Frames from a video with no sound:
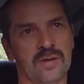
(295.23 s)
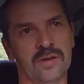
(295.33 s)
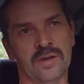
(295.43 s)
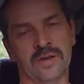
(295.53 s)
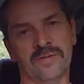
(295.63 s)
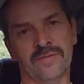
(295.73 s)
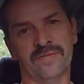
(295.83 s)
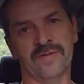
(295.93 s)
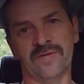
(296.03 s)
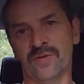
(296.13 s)
если
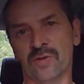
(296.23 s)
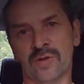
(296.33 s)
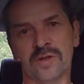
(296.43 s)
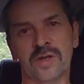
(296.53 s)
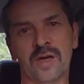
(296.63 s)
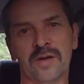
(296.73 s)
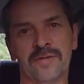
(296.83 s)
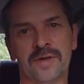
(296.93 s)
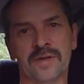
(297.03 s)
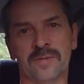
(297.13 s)
вы все
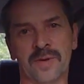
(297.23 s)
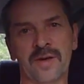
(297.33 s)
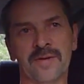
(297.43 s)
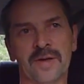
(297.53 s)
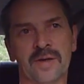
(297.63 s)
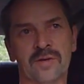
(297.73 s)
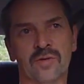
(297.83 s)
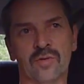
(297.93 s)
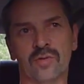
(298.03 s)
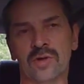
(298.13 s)
настраиваете правильно,
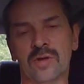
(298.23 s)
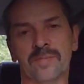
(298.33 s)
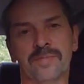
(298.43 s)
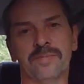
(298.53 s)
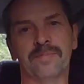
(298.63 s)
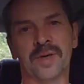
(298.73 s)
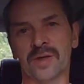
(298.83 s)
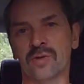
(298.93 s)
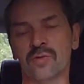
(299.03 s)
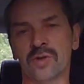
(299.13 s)
то это
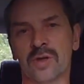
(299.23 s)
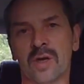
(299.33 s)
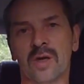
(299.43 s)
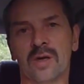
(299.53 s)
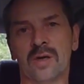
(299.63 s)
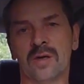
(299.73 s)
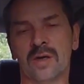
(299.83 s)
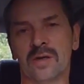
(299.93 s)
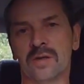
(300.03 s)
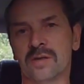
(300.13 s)
происходит
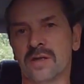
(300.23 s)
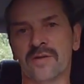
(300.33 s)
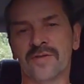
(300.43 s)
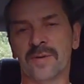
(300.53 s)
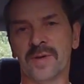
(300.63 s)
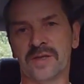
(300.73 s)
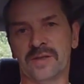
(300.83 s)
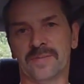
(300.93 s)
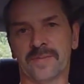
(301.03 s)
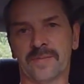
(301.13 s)
э, на автомате.